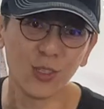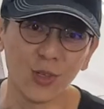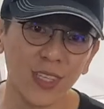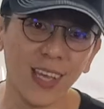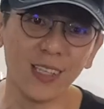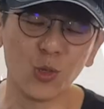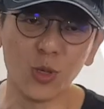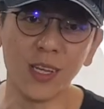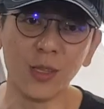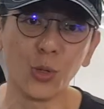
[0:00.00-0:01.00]
做这台车
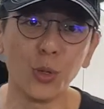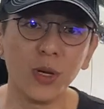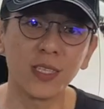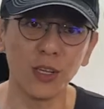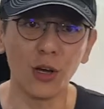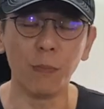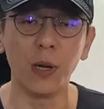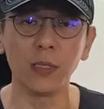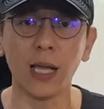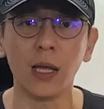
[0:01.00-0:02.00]
做了很多，车友很
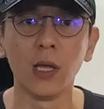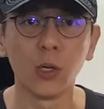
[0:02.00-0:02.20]
捧场。